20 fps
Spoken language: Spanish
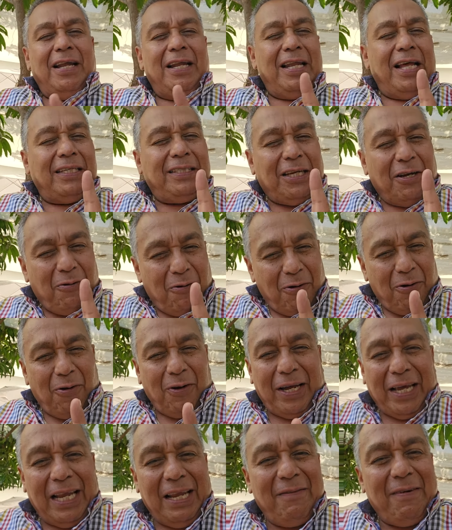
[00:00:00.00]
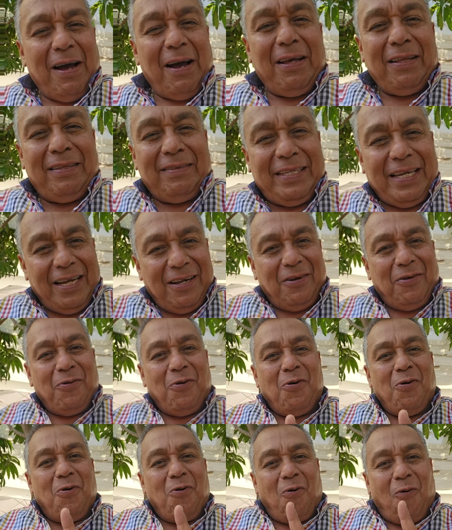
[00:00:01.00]
Le aseguro que le va a hacer
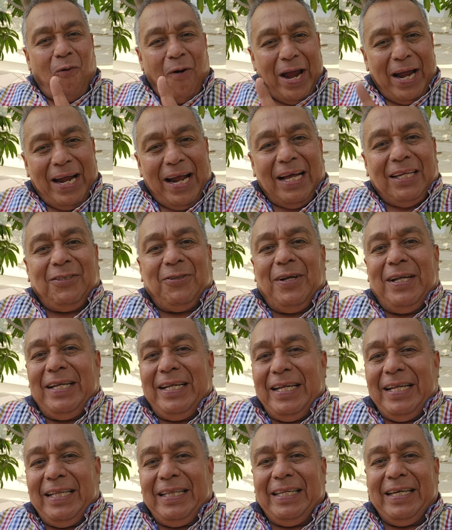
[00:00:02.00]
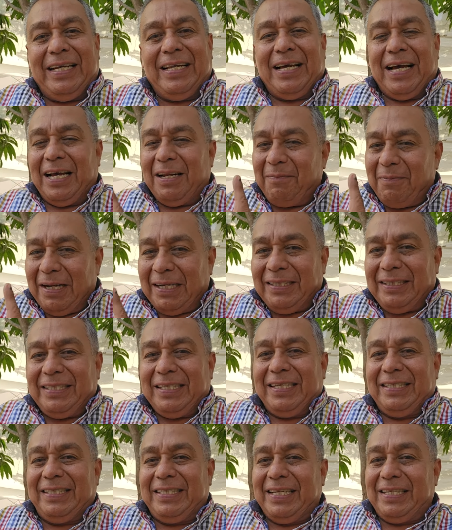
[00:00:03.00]
un juegazo el Inter al
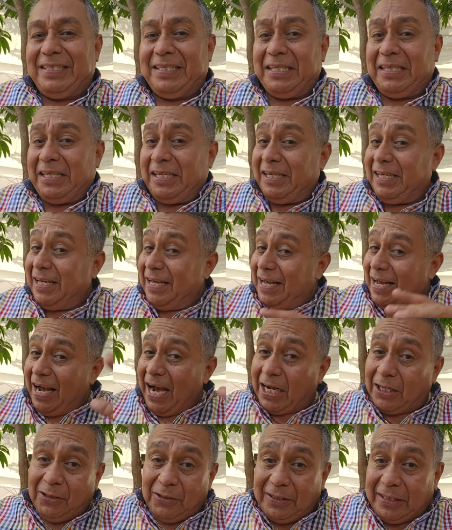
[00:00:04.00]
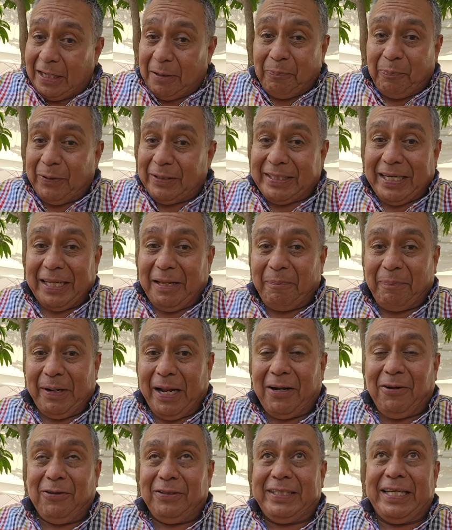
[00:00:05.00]
Manchester City. A no ser pues que de
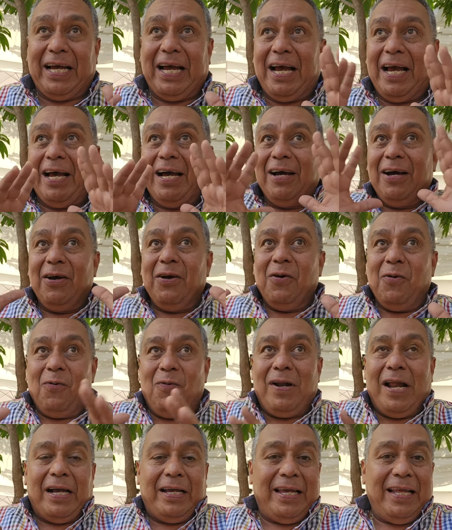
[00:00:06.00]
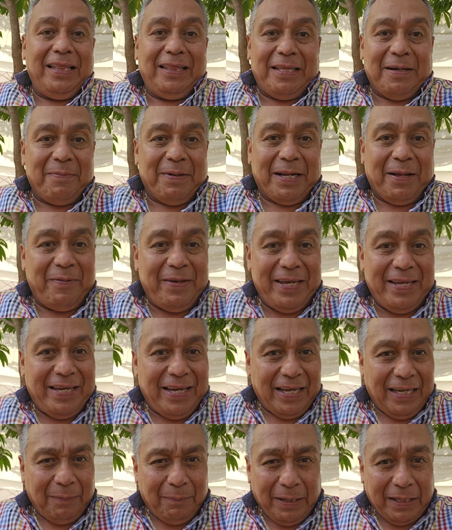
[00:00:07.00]
plano sea una quinta
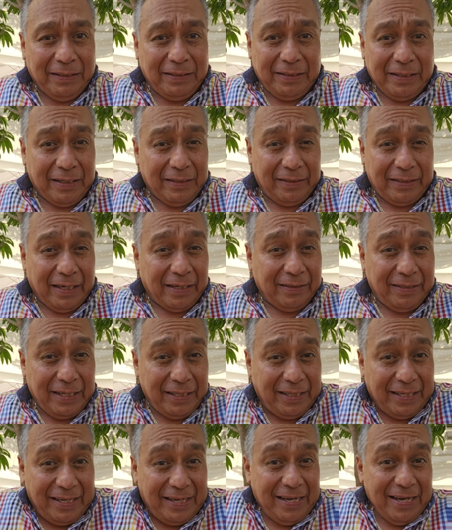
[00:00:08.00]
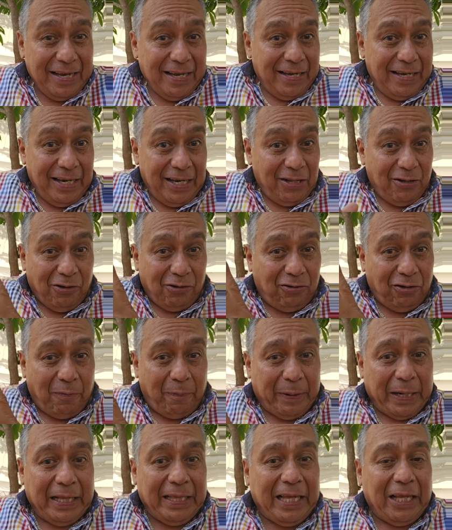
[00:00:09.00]
maravilla el Manchester City y nos
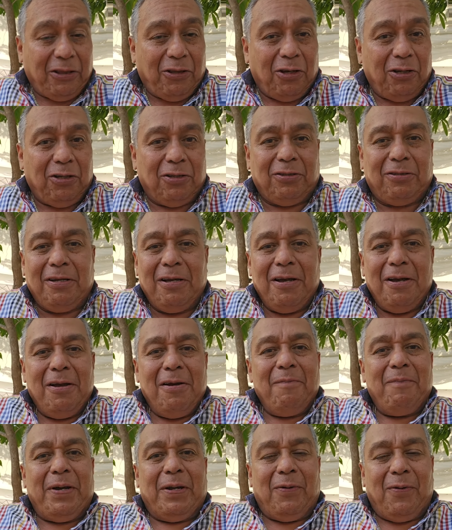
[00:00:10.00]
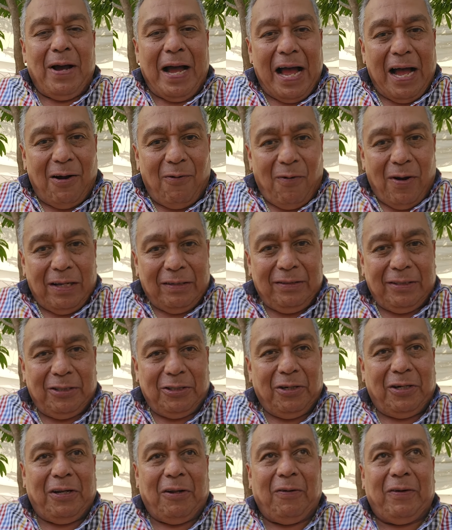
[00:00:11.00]
sorprenda a todos. Pero aguas,
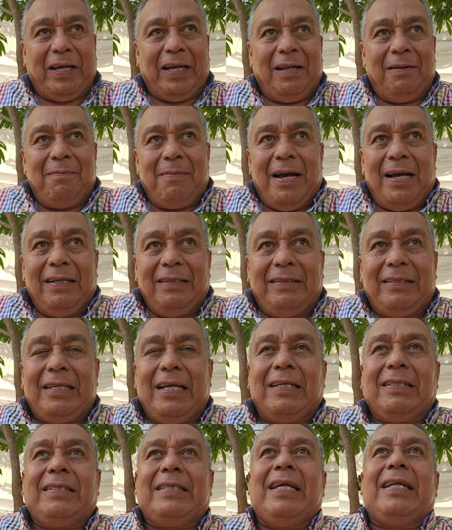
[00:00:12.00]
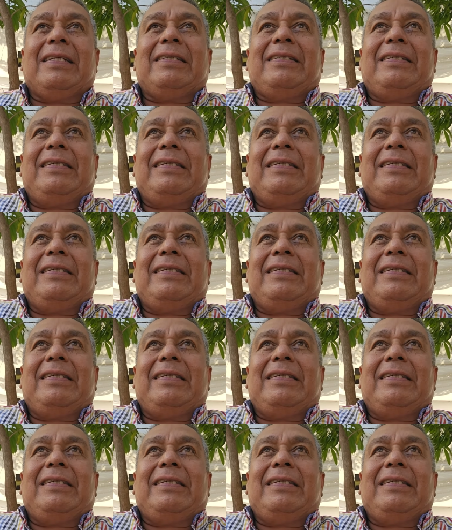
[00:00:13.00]
yo creo que el Manchester